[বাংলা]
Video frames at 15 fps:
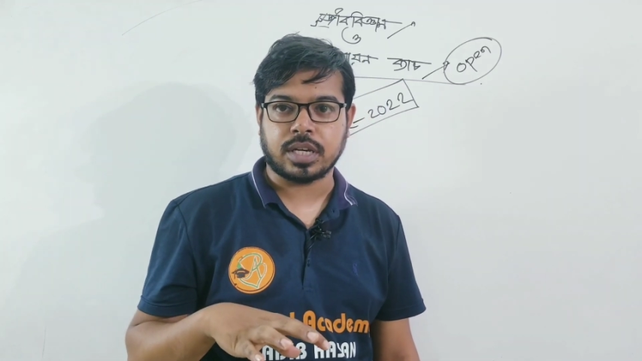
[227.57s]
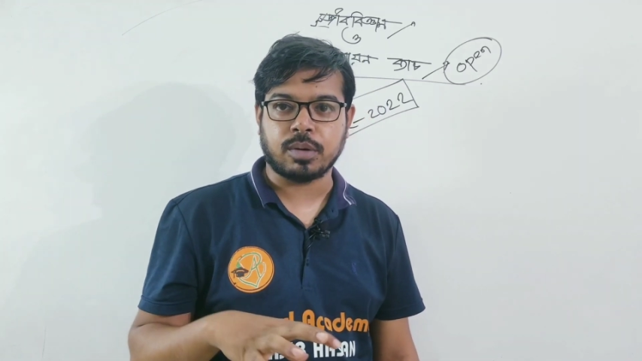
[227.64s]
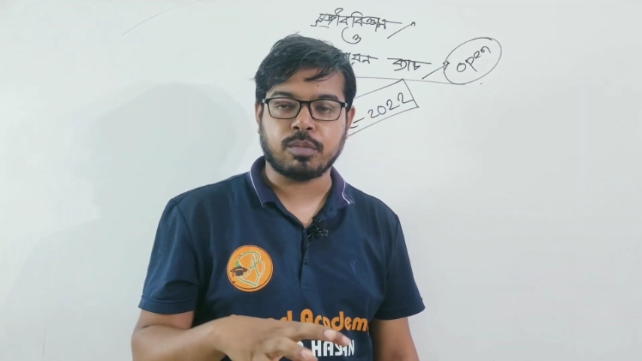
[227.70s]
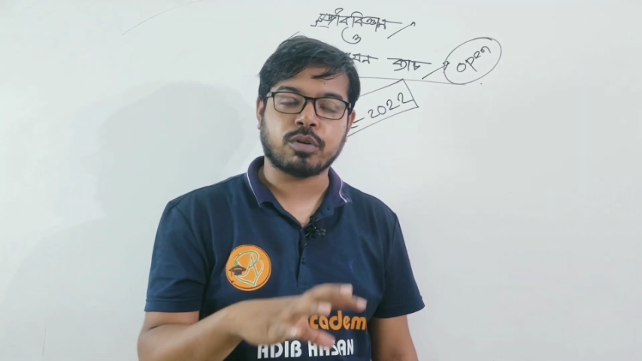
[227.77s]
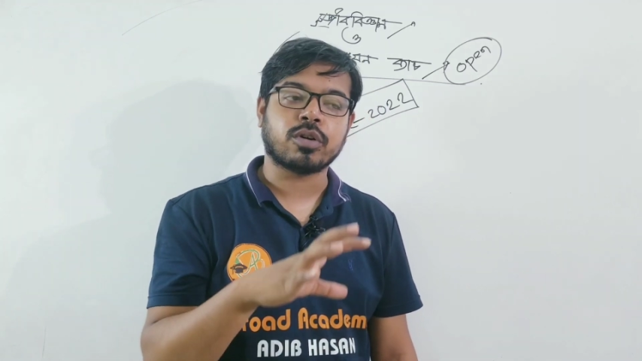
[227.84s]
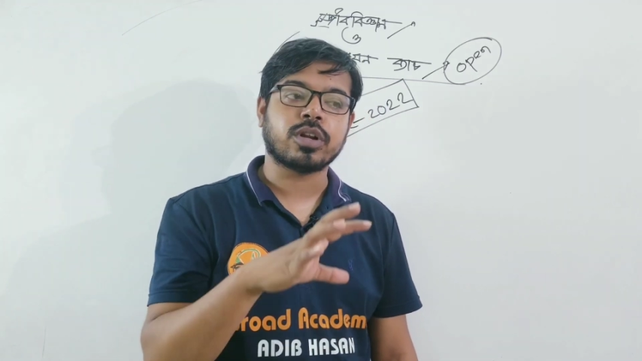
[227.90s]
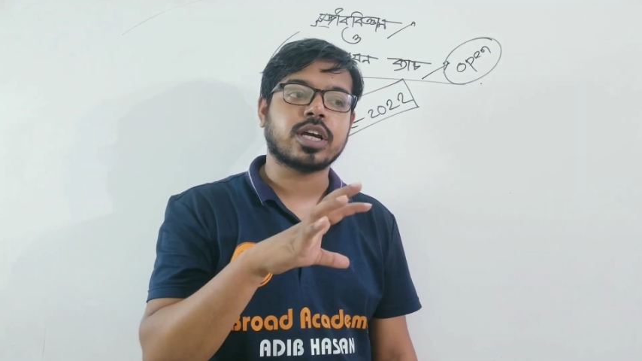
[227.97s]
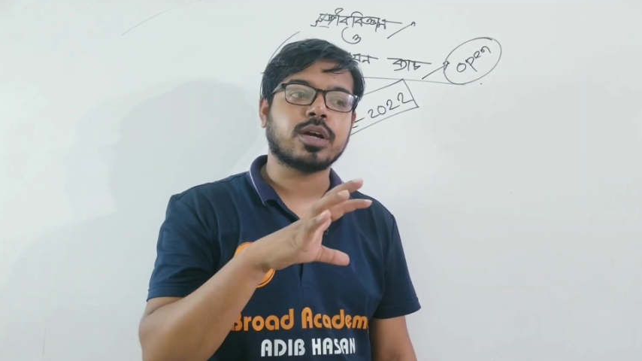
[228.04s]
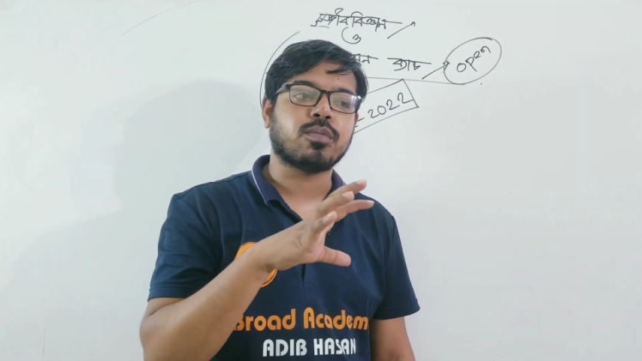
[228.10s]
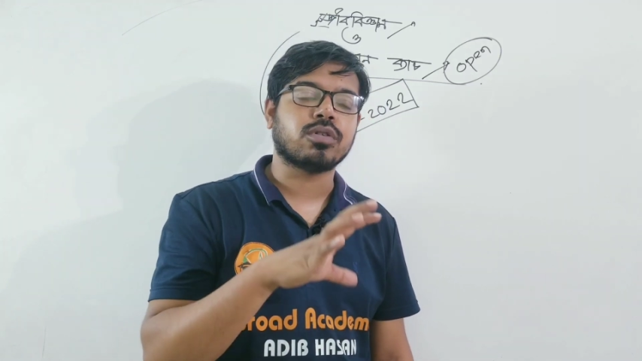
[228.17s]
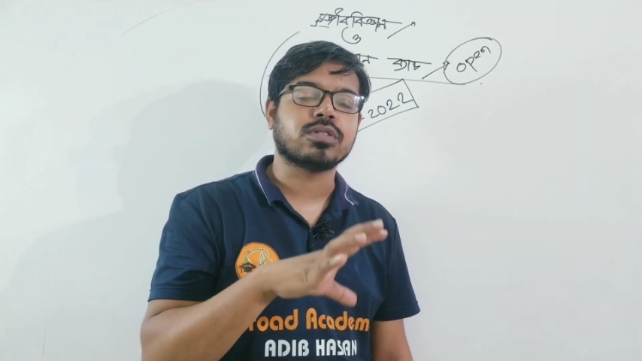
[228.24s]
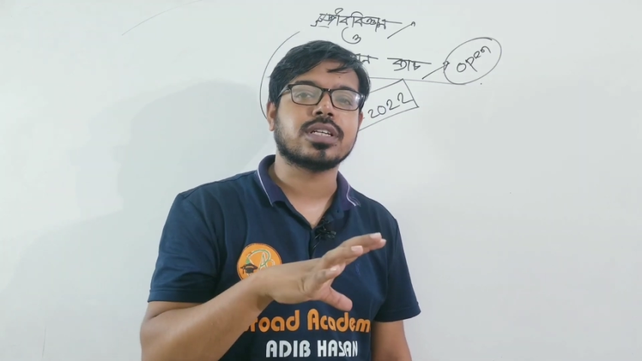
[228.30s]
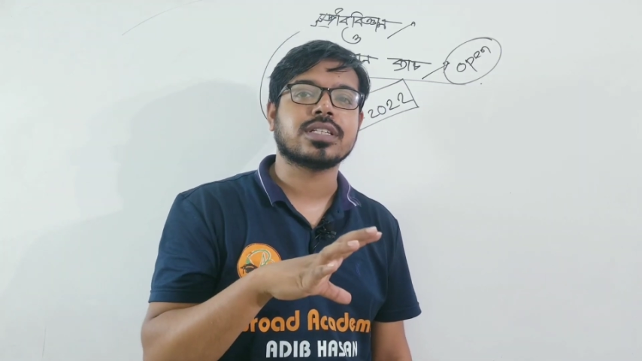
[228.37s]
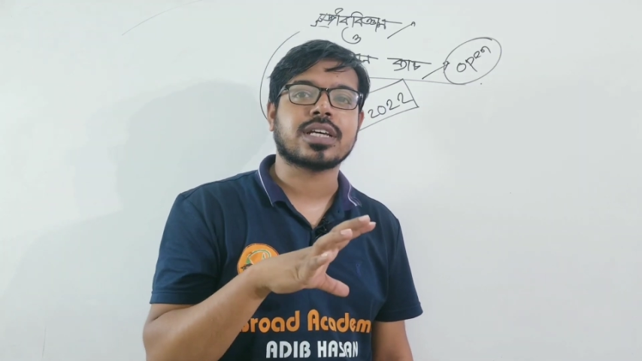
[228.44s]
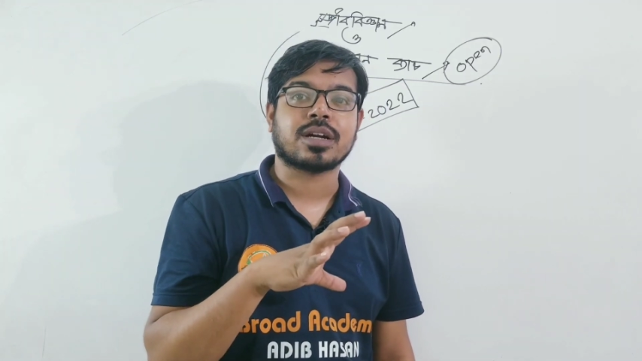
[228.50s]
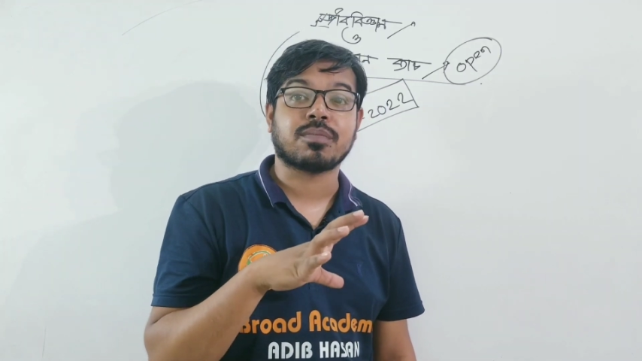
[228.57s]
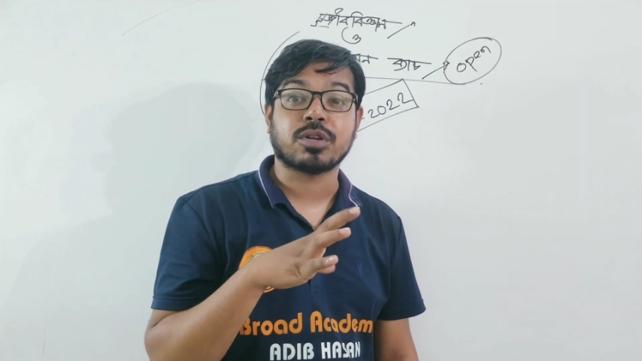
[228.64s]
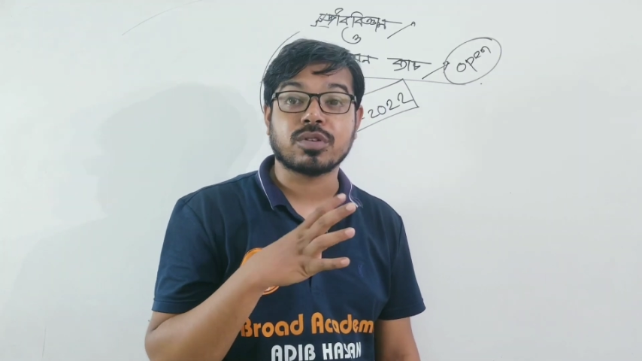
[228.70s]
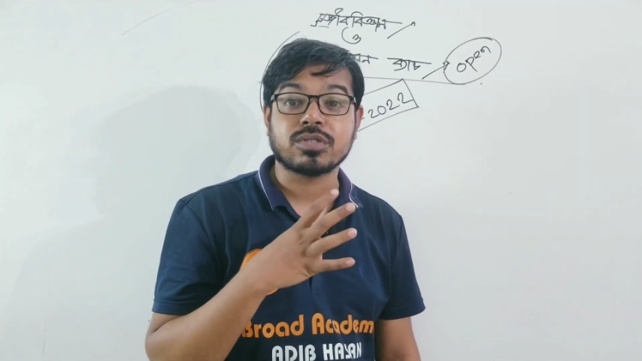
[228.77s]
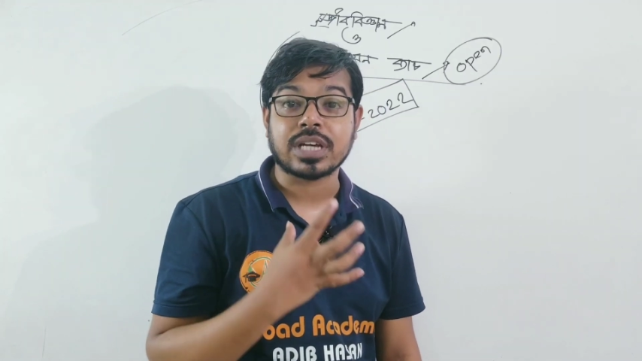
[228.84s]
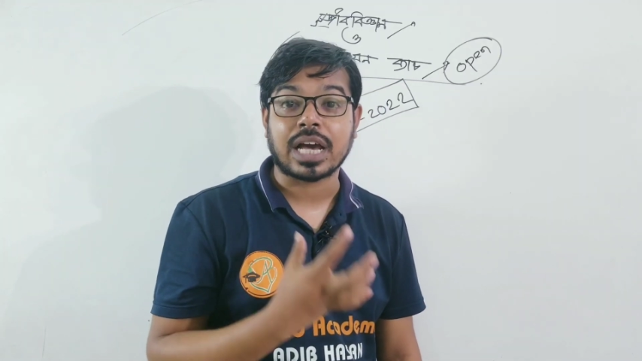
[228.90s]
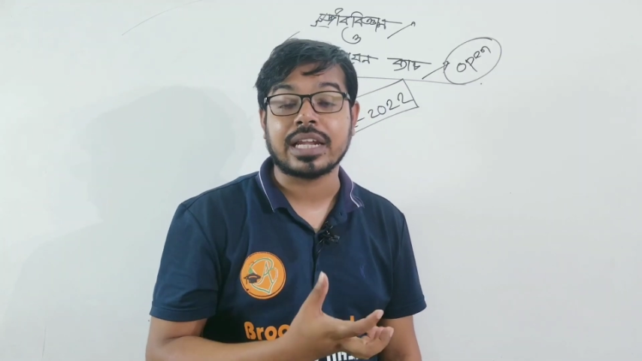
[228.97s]
এবং অনেকে বলছে স্যার আমরা
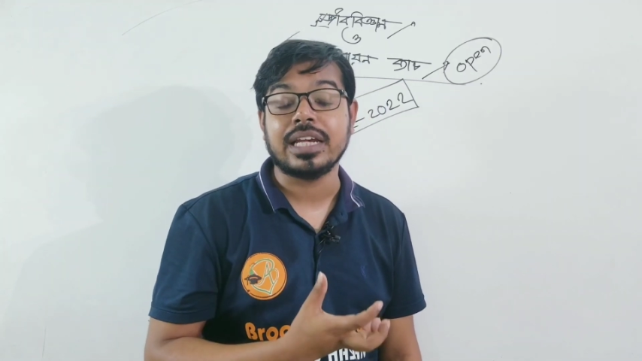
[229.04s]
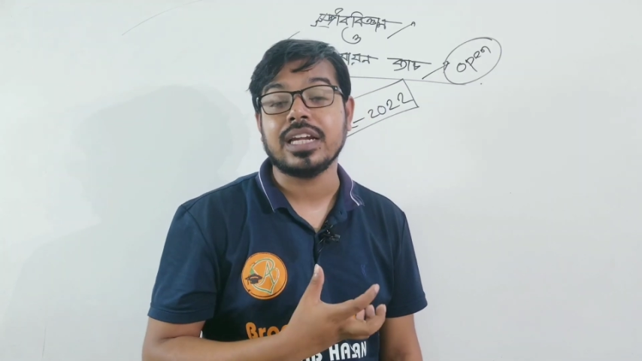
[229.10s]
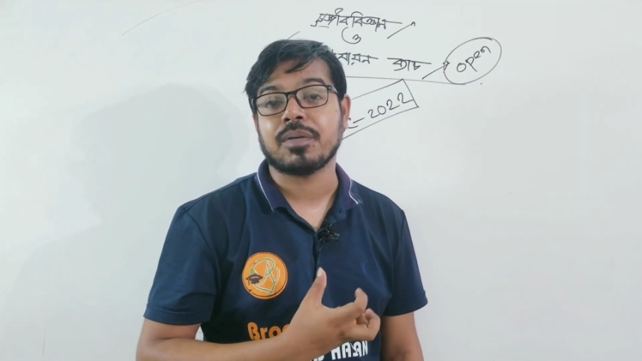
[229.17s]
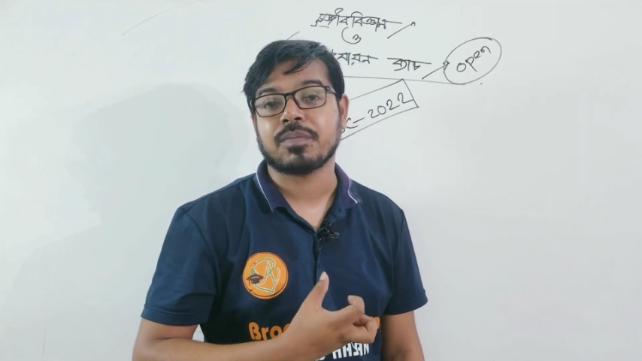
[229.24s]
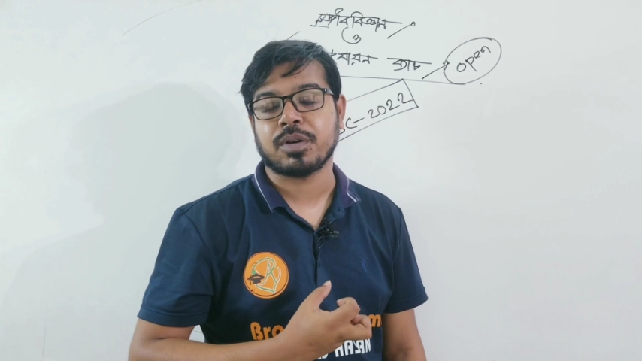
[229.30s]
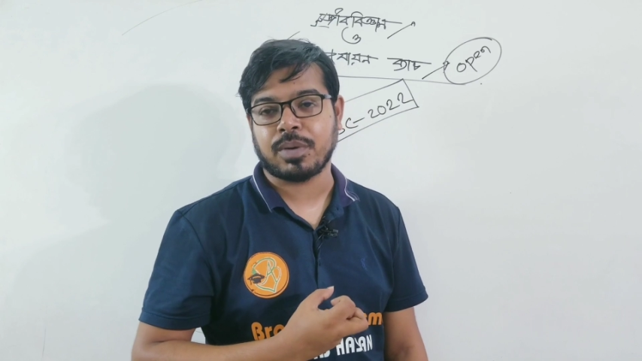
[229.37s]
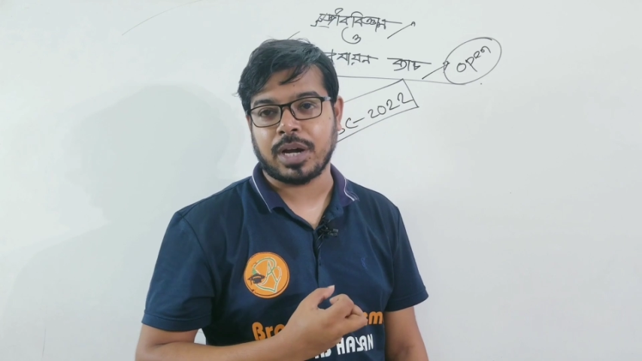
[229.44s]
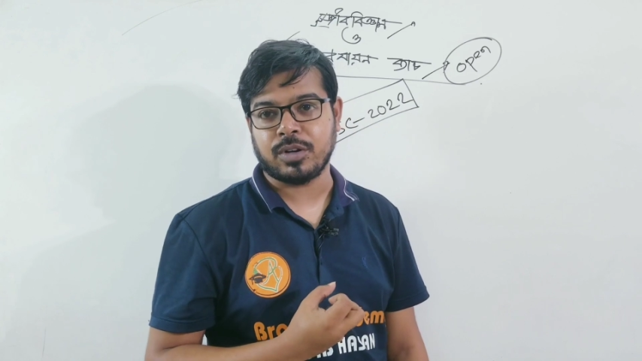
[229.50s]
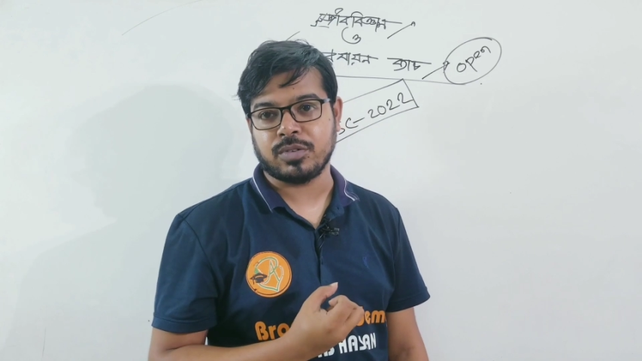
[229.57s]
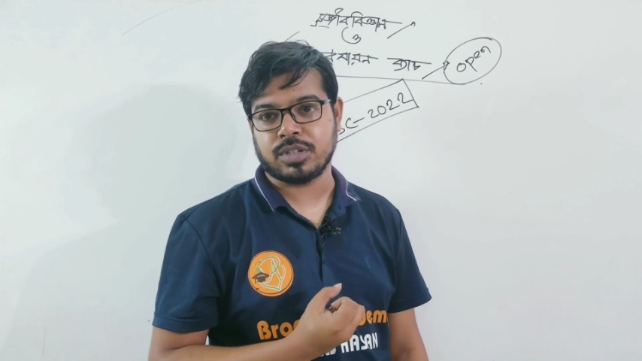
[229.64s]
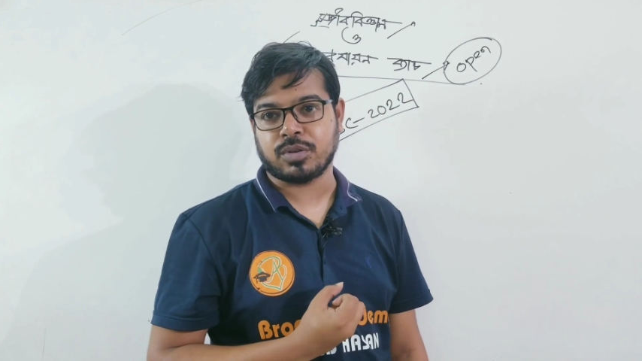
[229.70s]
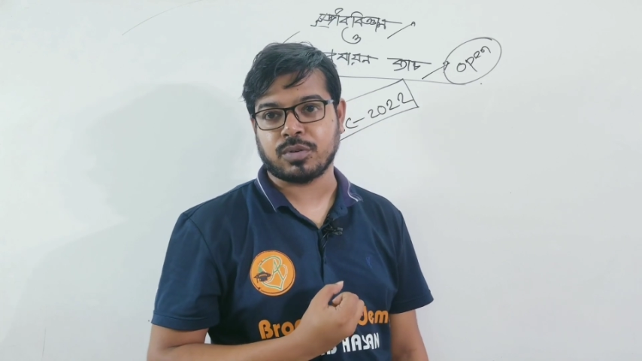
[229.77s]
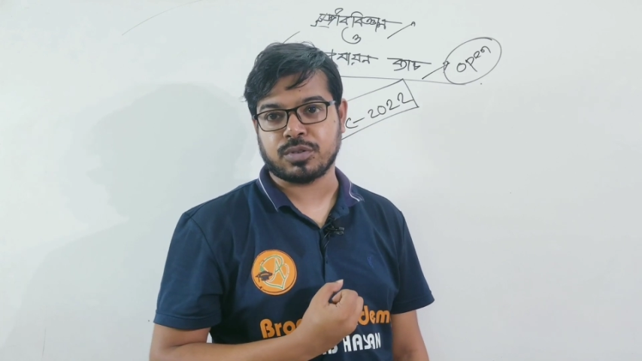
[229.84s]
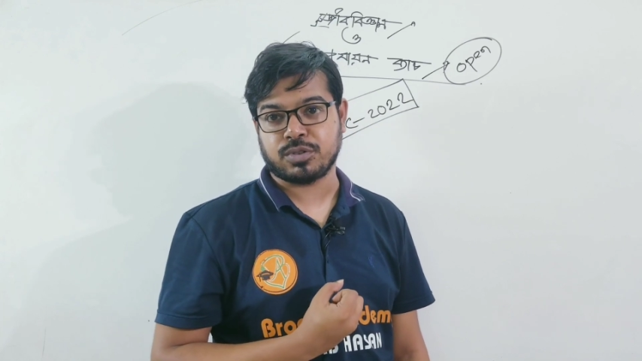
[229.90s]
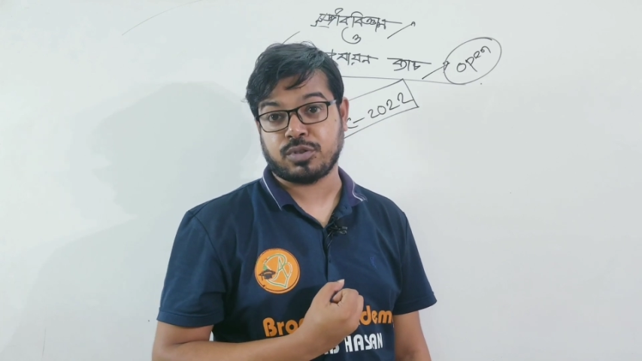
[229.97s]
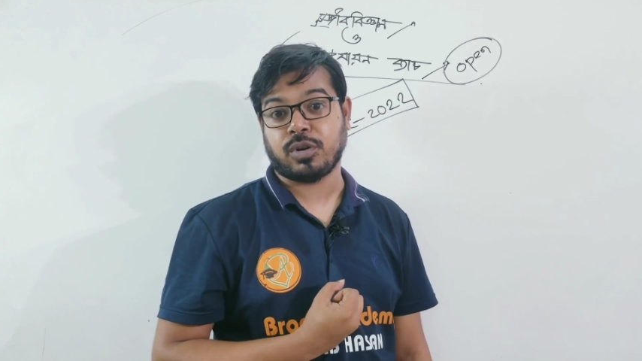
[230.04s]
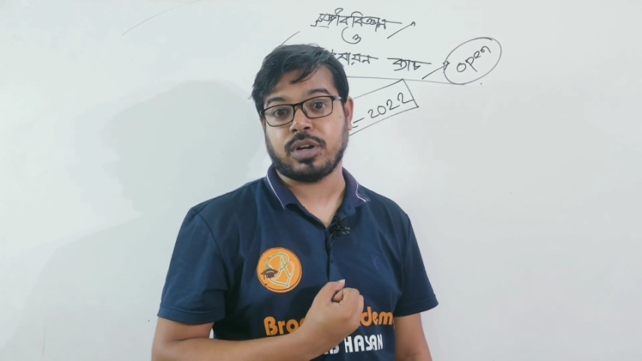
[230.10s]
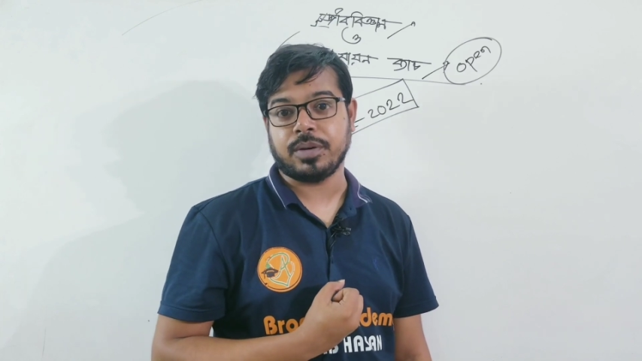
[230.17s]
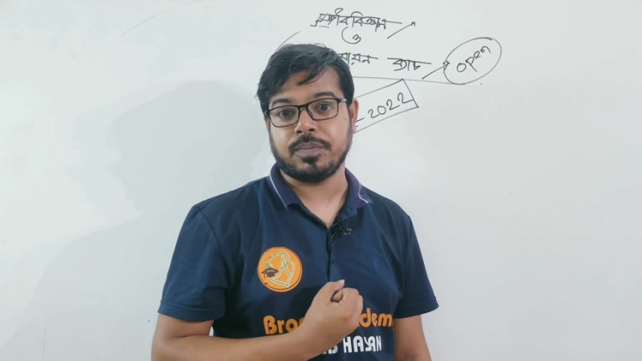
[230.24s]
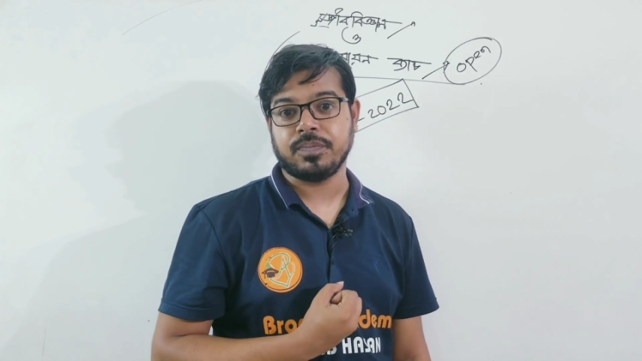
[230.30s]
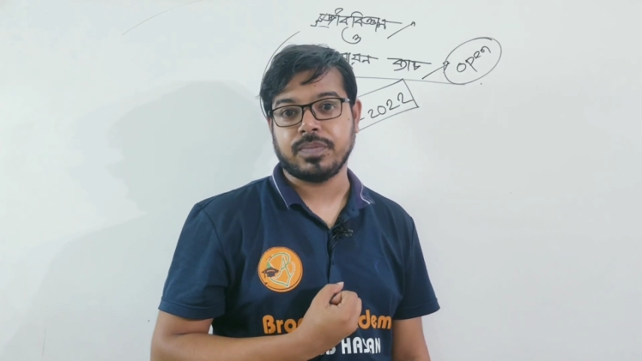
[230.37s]
তো জানিই না আপনার বায়োলজি কোর্স চলে